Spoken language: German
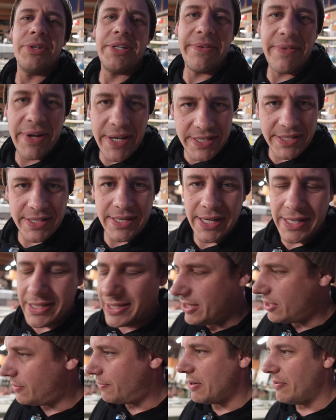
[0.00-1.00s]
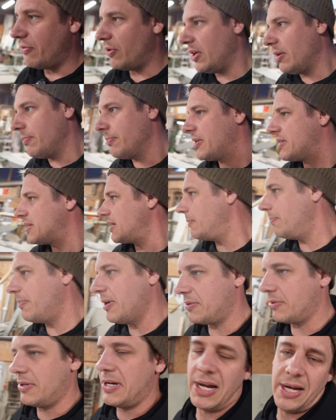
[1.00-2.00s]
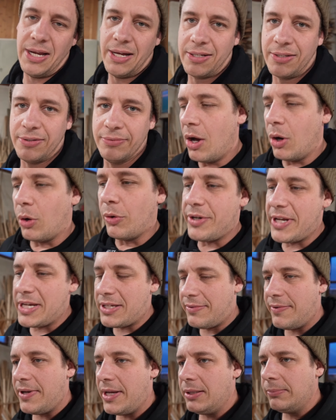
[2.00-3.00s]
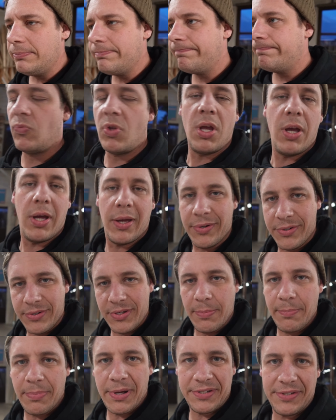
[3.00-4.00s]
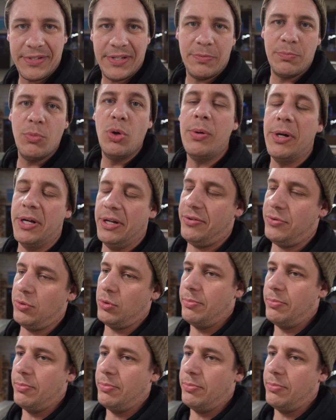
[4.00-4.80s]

und der weiß halt nicht mehr, wohin mit seinen Personalakten. Und deswegen habe ich dem passendes Möbel dazu